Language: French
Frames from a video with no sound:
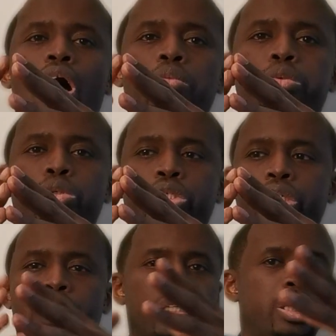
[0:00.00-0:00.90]
un
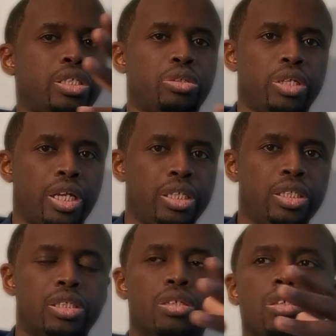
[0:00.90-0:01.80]
projet
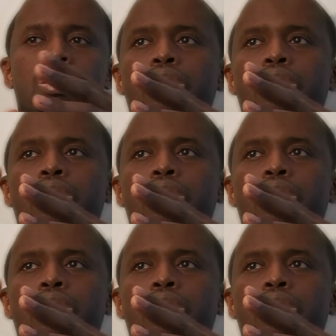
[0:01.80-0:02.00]
nationaliste,